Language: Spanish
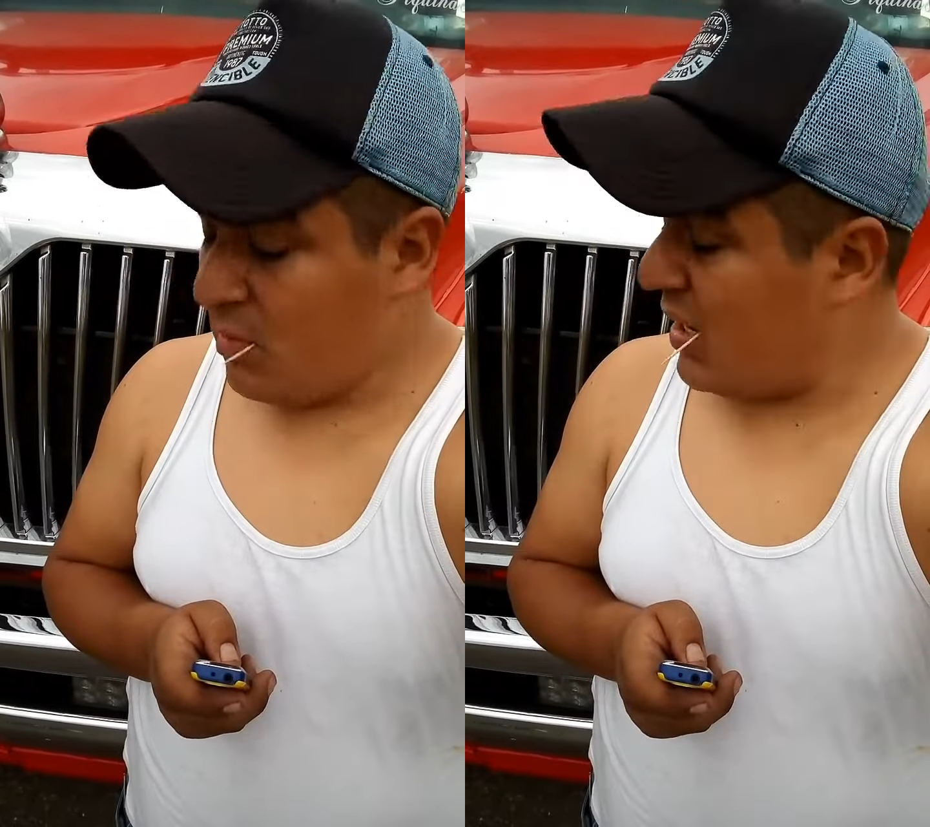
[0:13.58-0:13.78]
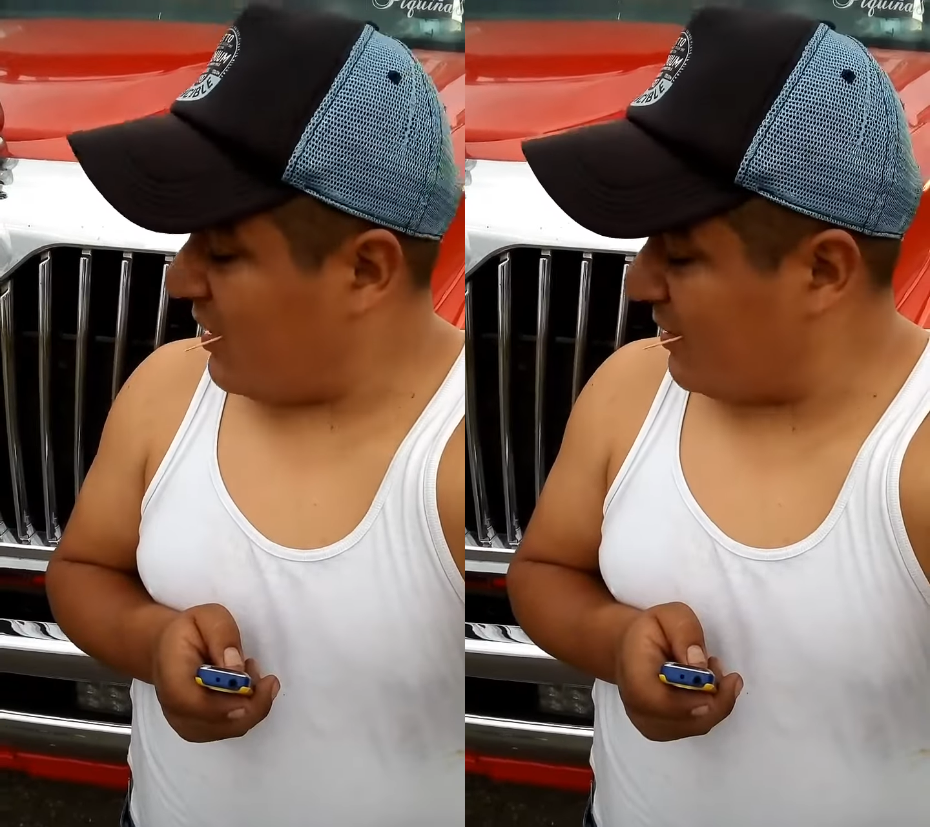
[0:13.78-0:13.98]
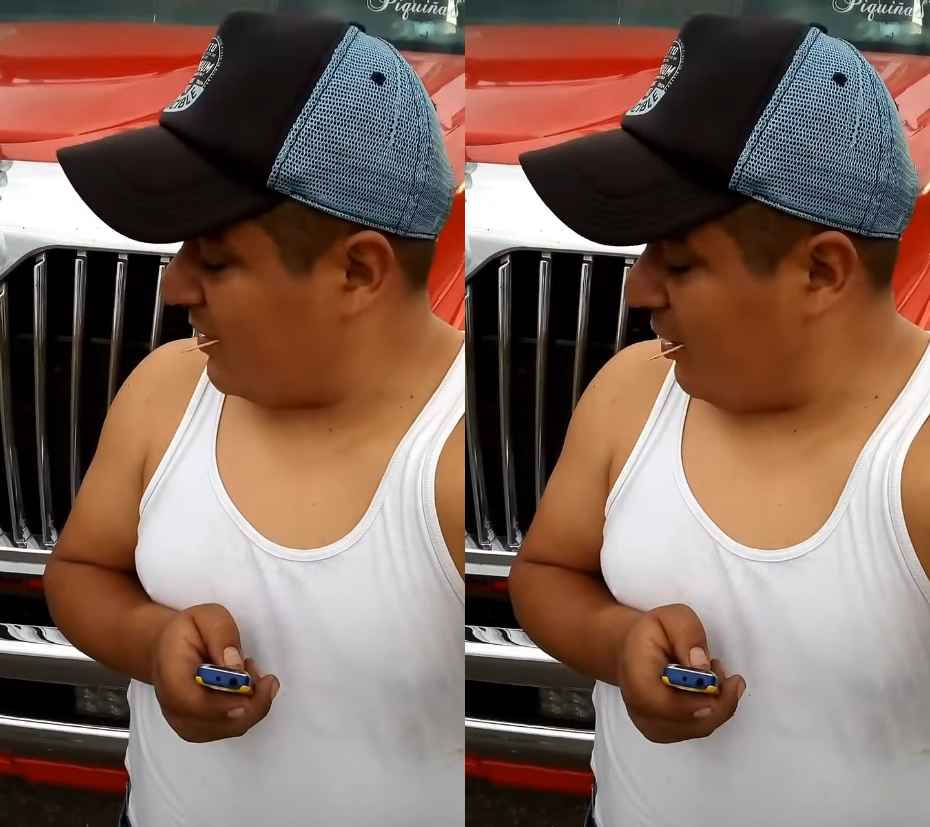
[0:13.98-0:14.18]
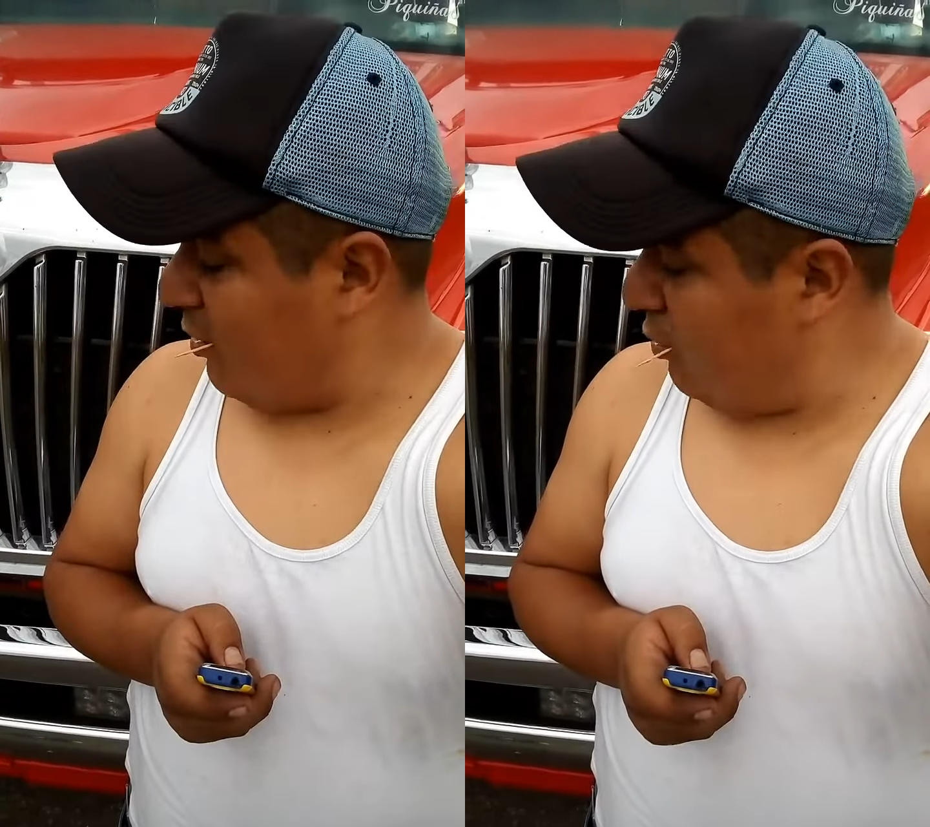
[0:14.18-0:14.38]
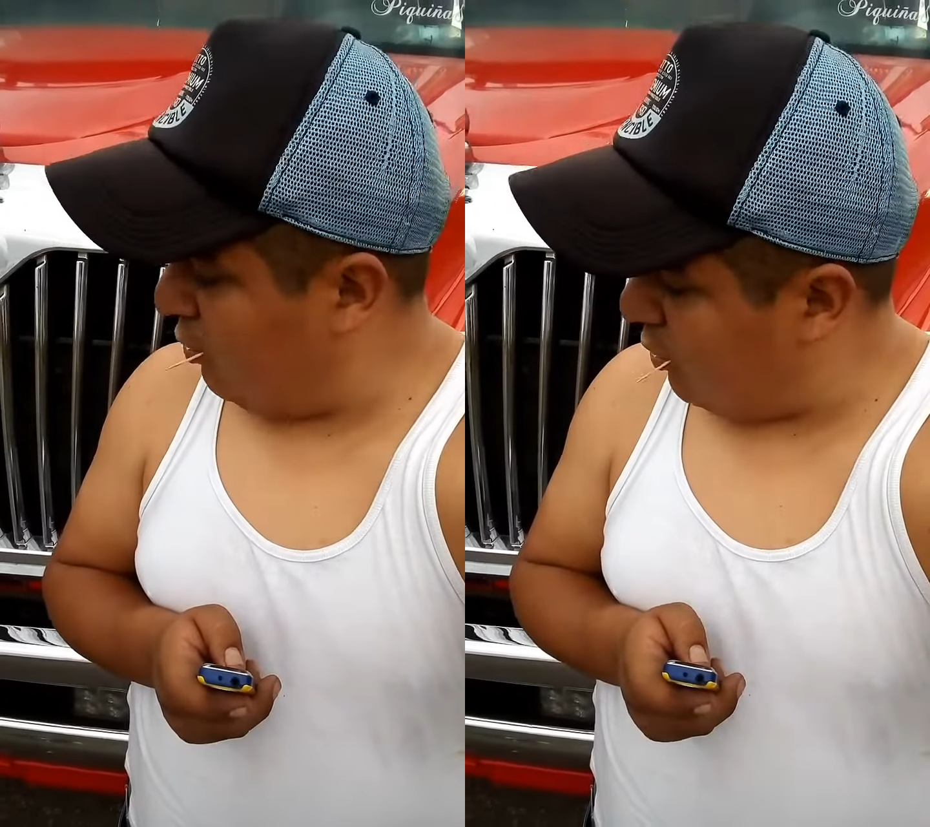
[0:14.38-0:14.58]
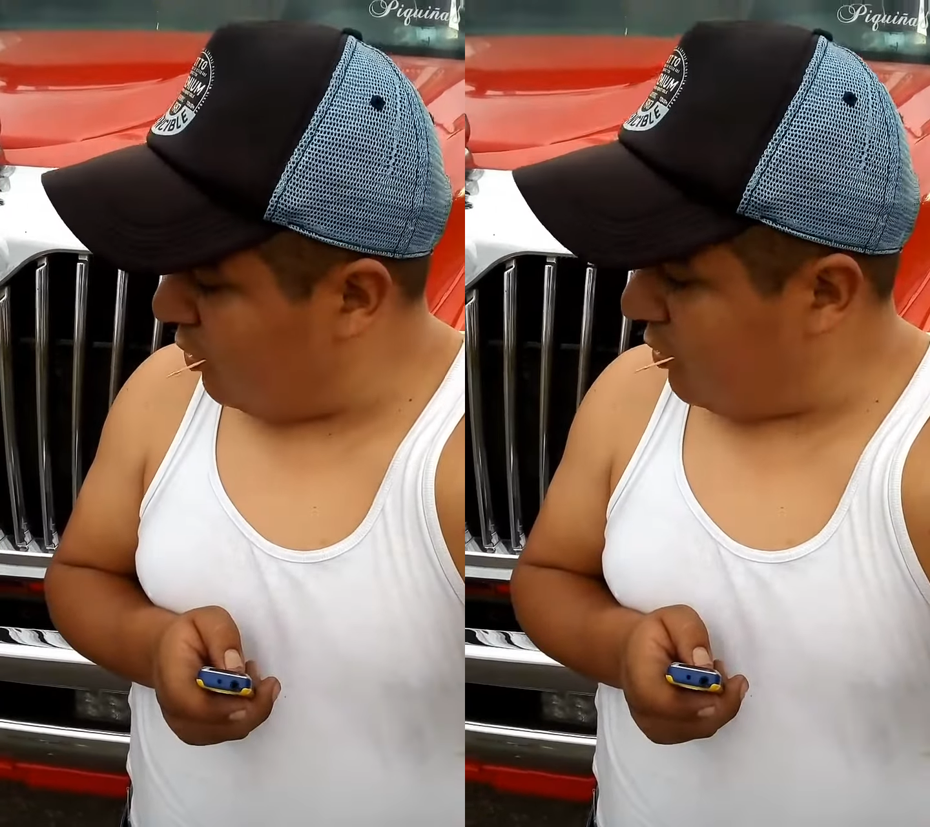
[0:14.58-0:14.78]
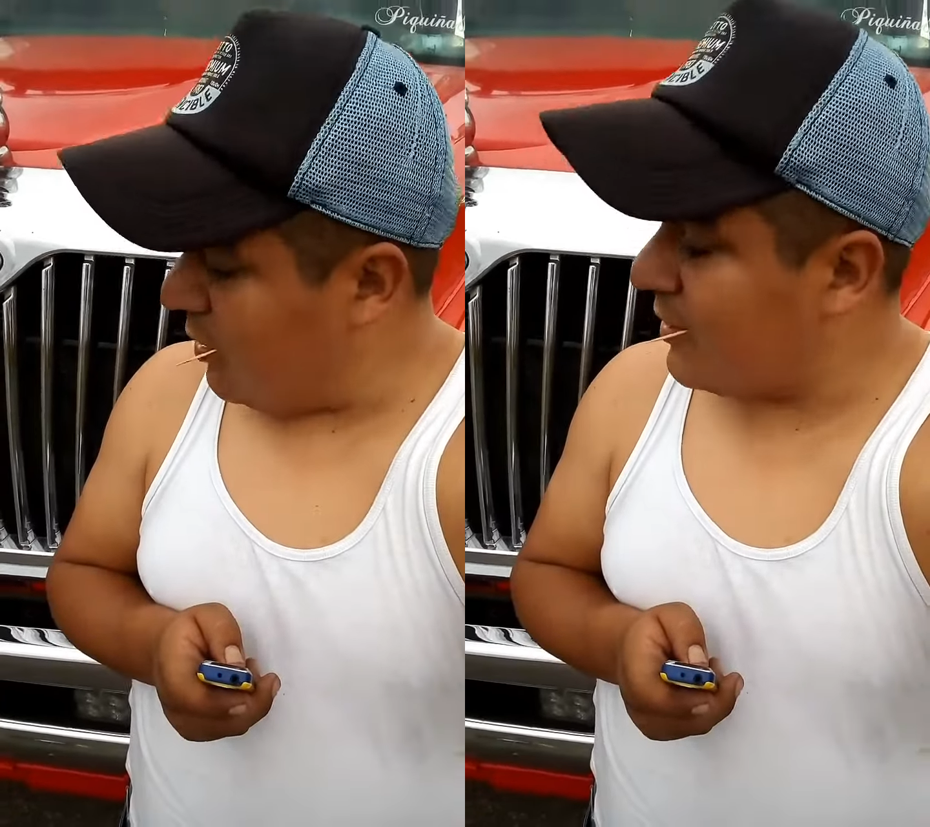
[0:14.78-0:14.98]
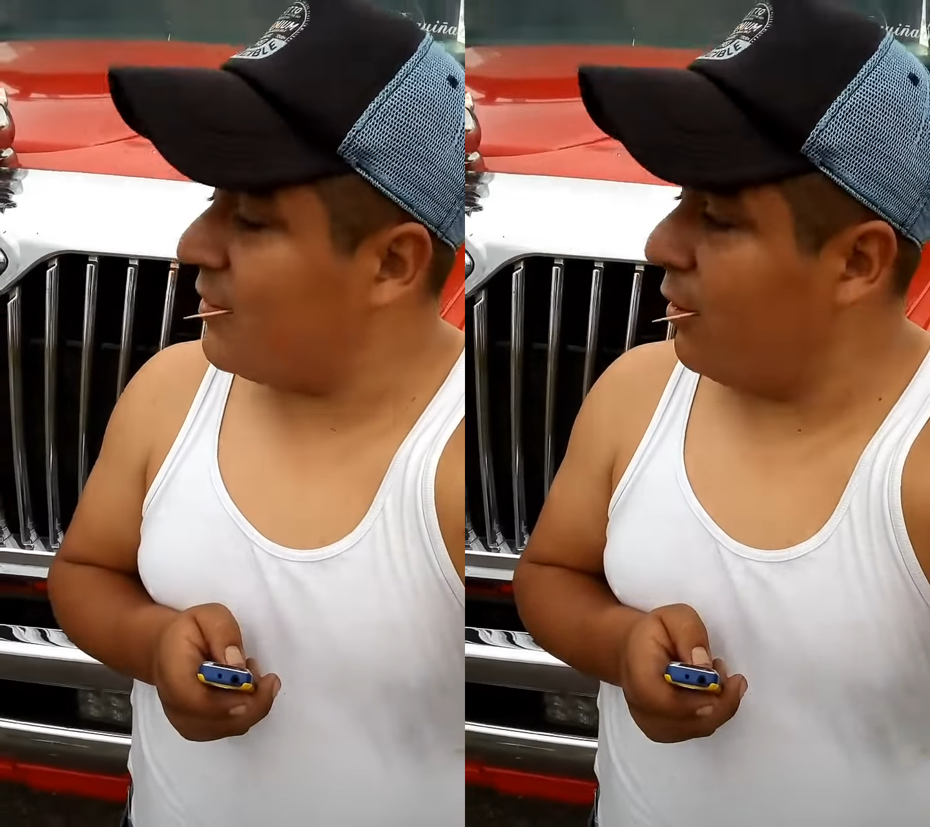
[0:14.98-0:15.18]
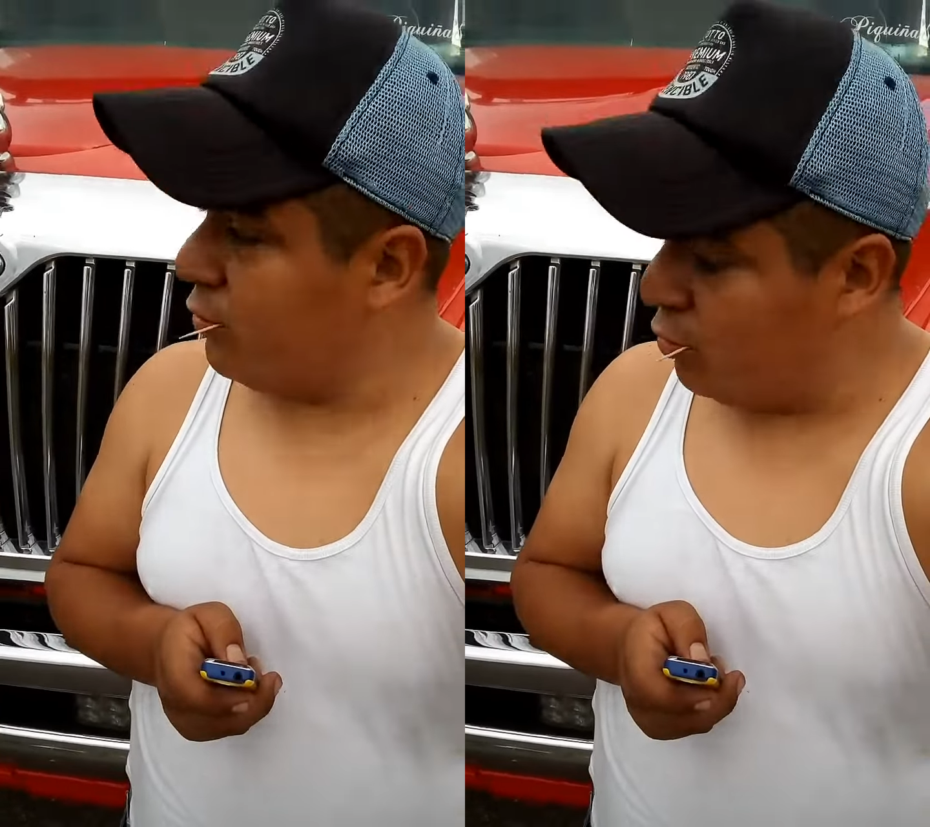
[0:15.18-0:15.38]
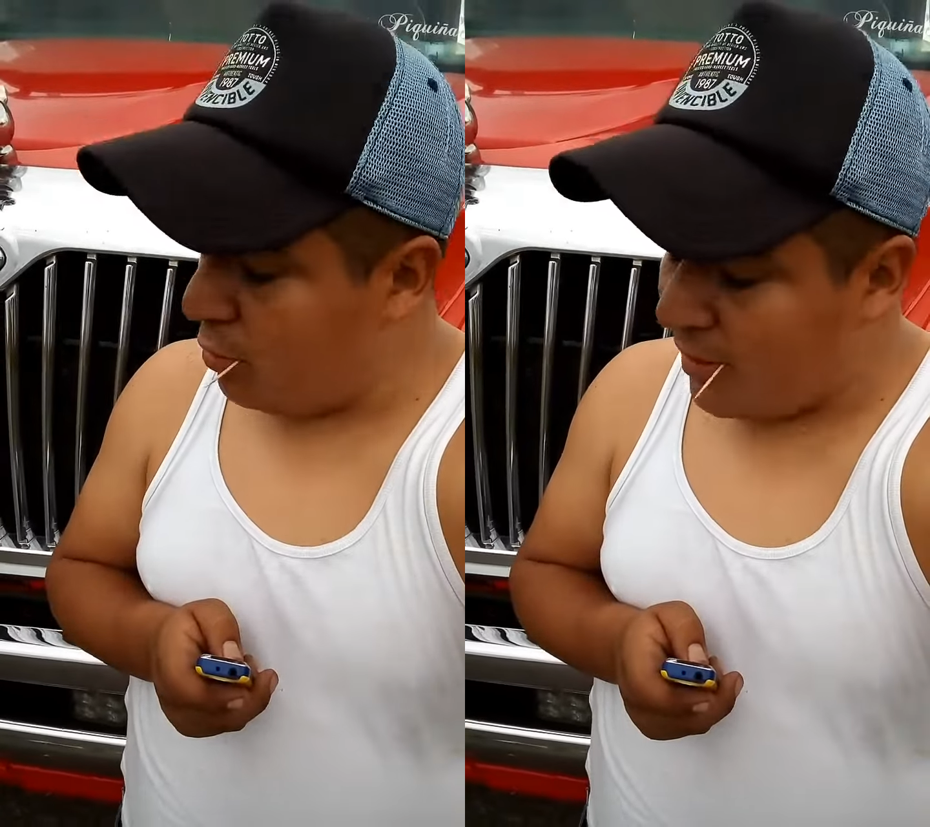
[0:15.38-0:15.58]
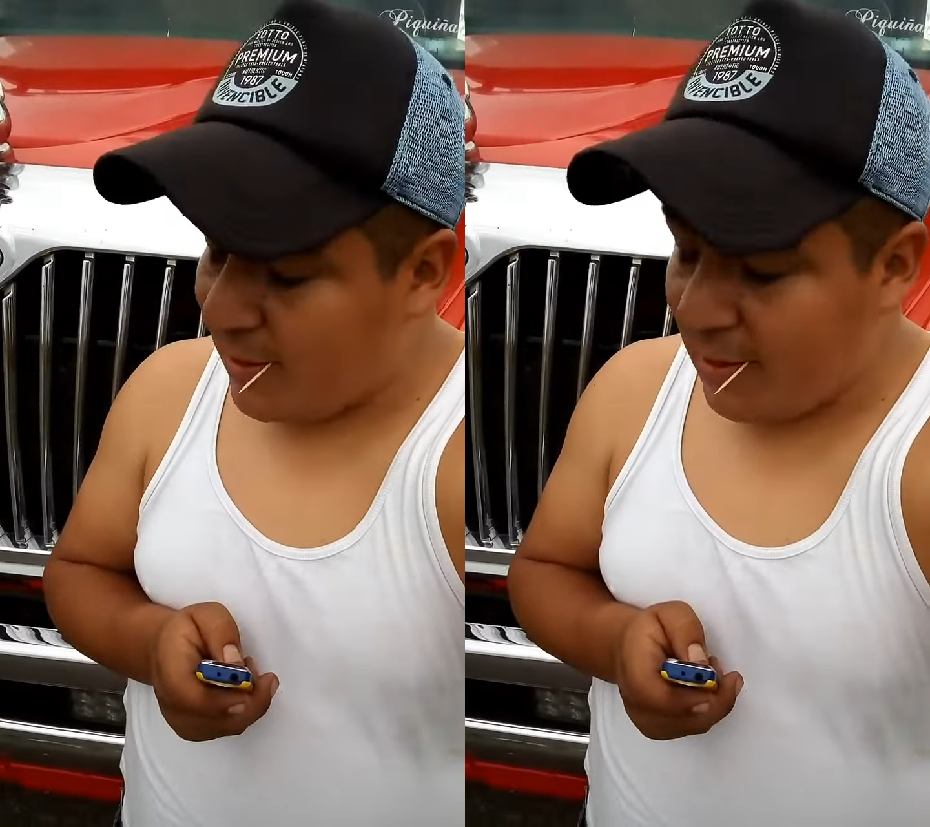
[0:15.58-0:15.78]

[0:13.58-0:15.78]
Marica, ha estado duro, ¿no? Ha estado duro el